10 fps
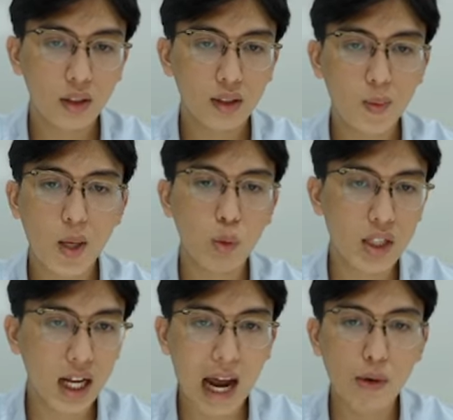chấp nhận mua
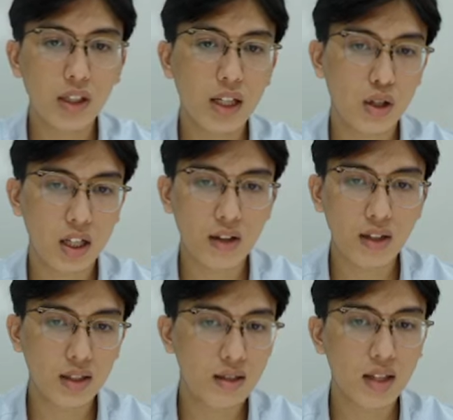giá cao hơn thì nó sẽ
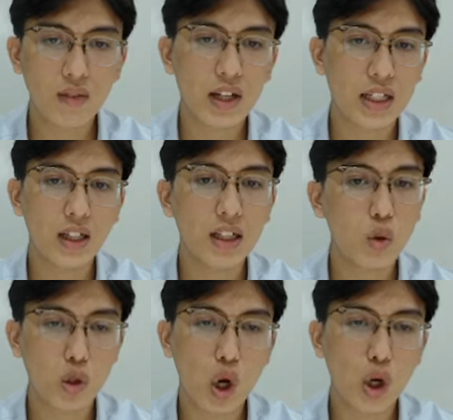dính phải những cái
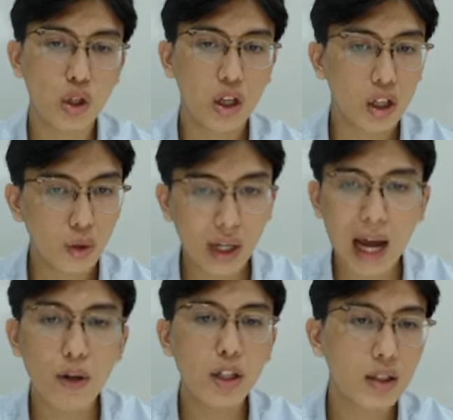rủi ro nó nó
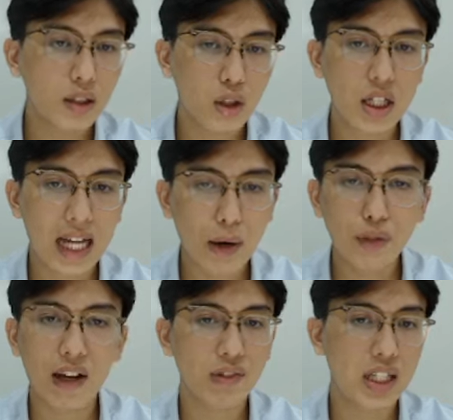cao hơn nó chỉ cao
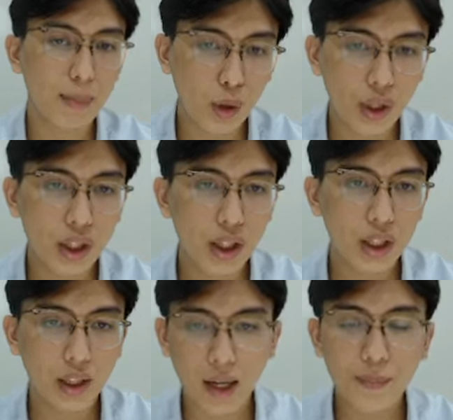hơn vài phần trăm thôi
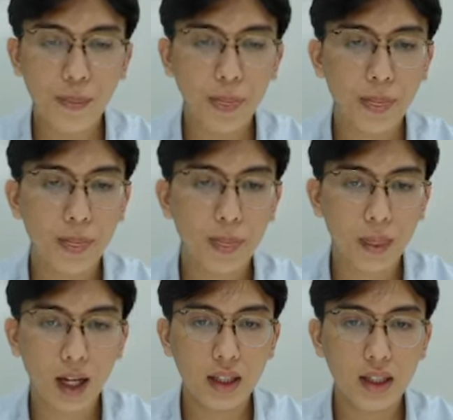nhá
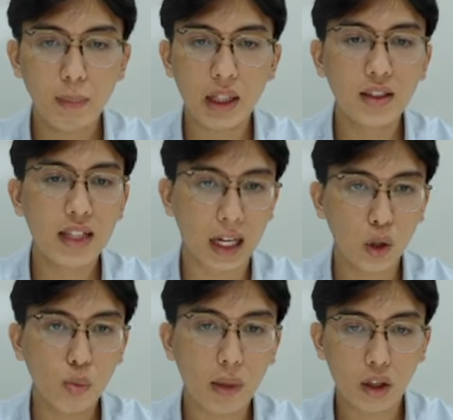đấy nhưng mà đừng để đến
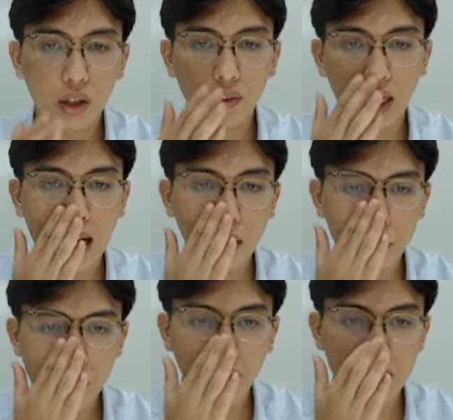lúc mà nó cứ phải cao lên
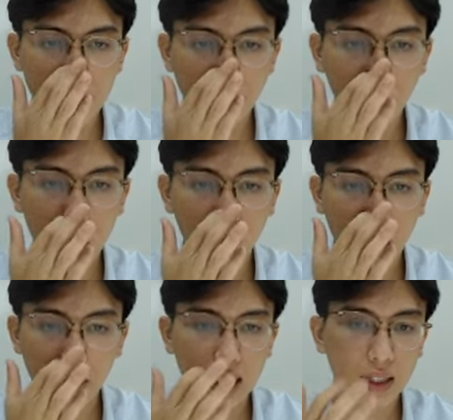10% lúc ấy chúng
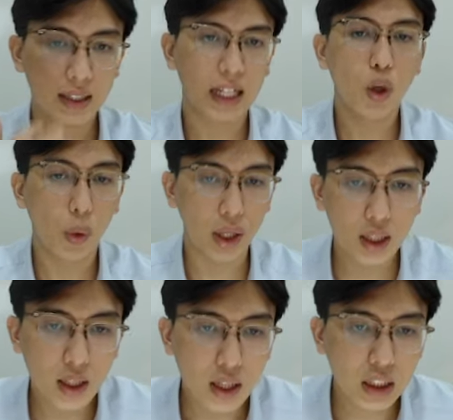ta mới đánh đổi
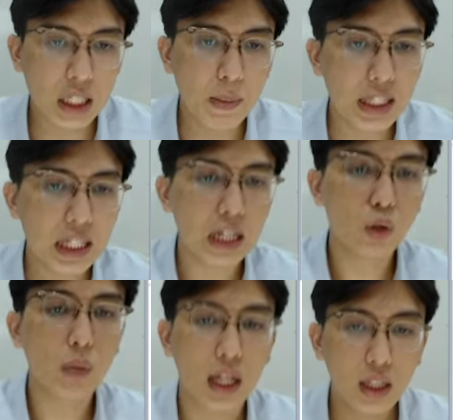thì mình nghĩ là
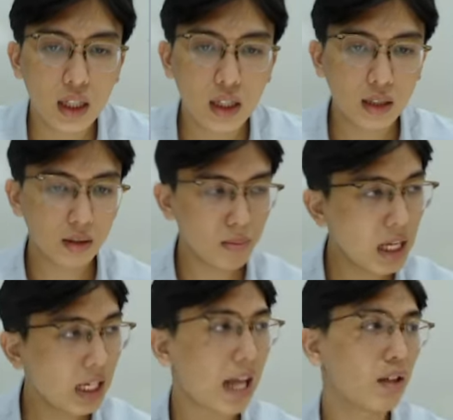lúc đấy
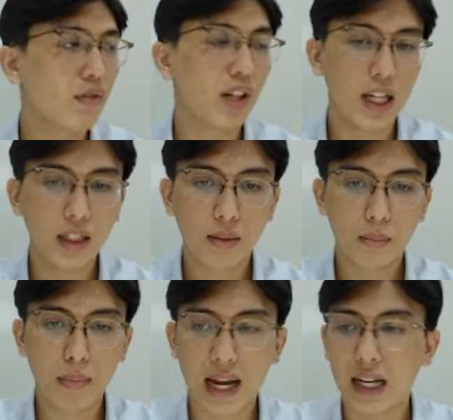biên ăn nó vừa ít
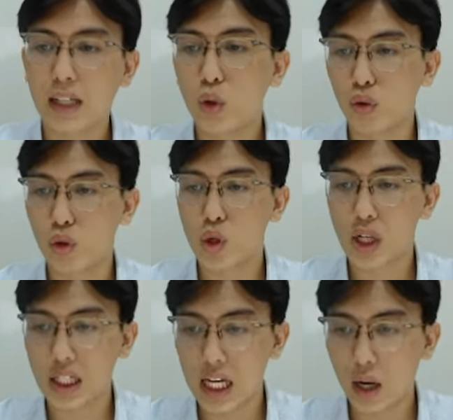mà đánh đổi rủi ro
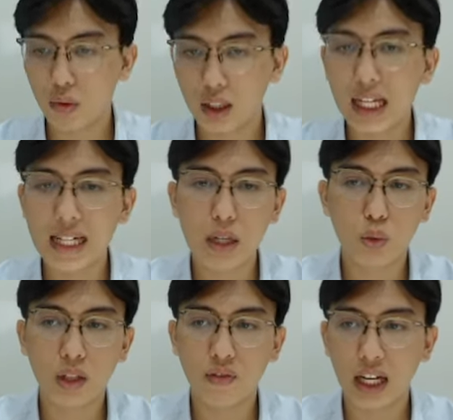lại nhiều thì tại sao
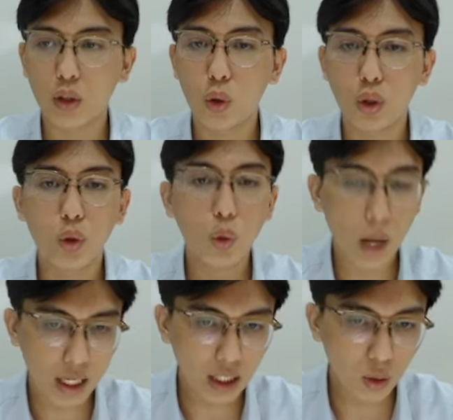chúng ta phải đánh đổi những lúc
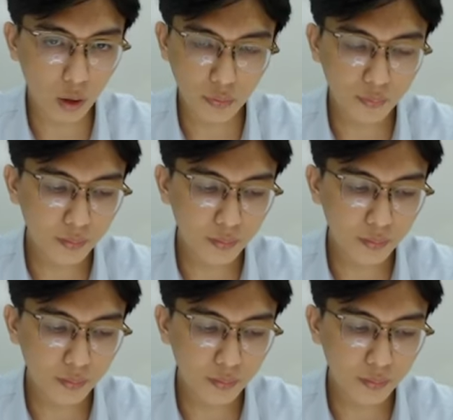đấy đúng không